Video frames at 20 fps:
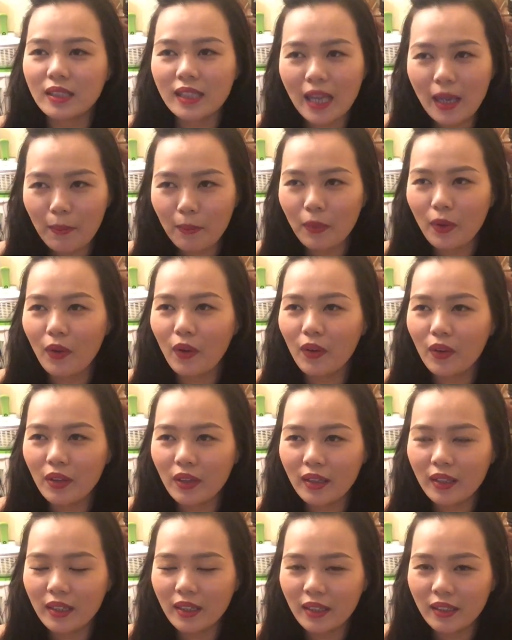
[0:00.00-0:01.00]
xem
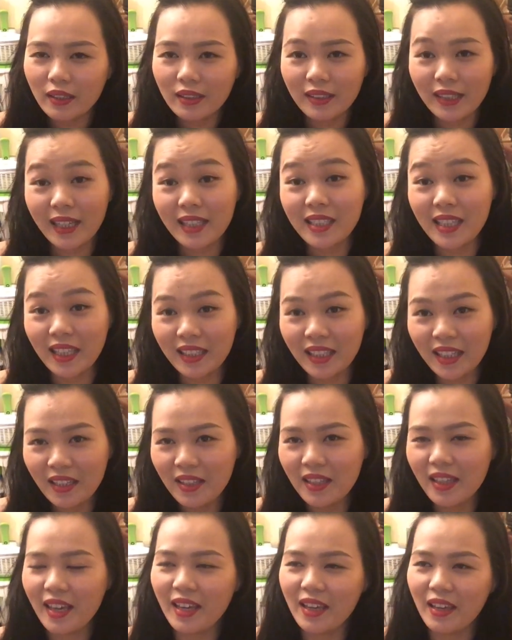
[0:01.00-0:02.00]
coi các chị
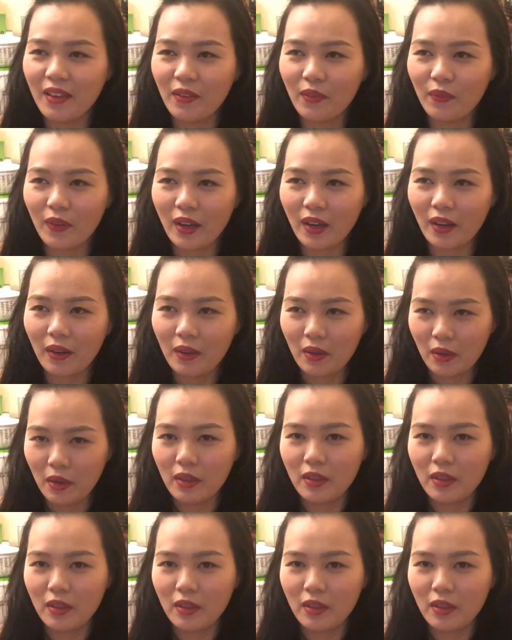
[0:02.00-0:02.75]
thích gì, và